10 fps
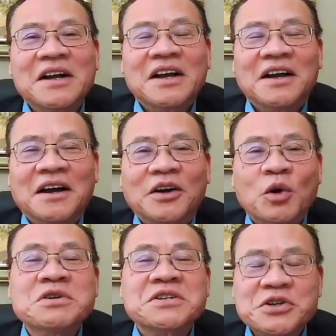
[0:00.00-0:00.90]
À,
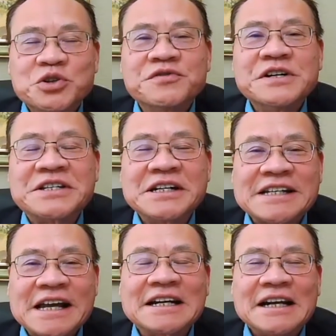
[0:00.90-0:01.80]
đúng như chị Xuân Phương chia
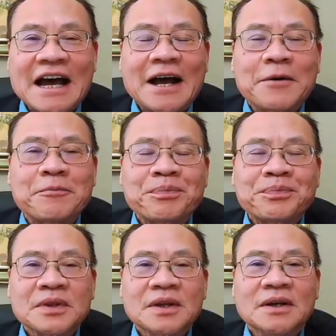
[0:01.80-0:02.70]
sẻ là
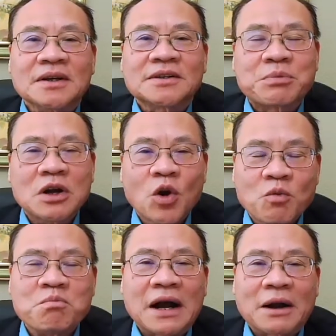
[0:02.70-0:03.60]
ờ, trong cái
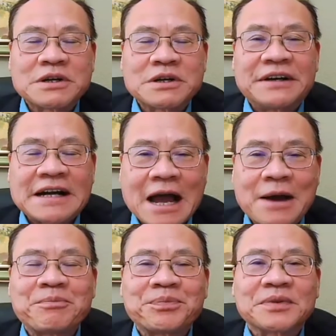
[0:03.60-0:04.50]
lúc mà Cộng sản Việt Nam
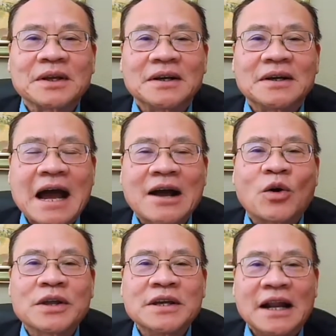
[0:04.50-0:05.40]
ờ, đang
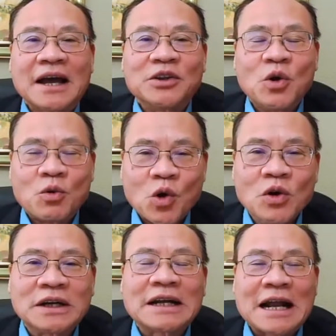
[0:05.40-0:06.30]
coi như là dùng nỗ
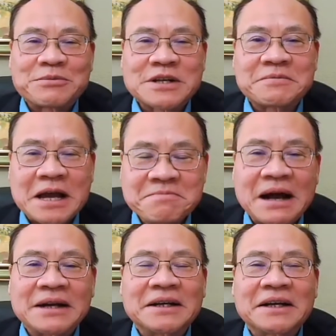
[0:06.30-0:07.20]
lực để làm sao đẩy
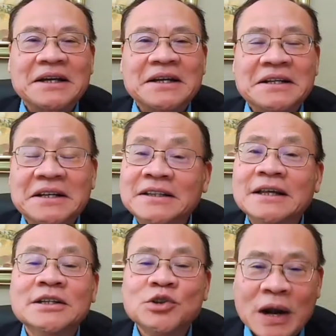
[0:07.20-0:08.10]
mạnh cái nền kinh tế
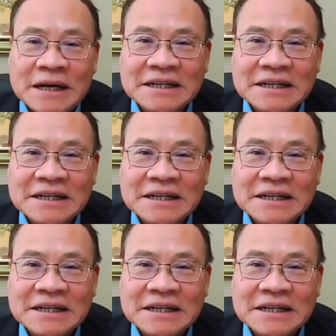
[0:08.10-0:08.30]
tư doanh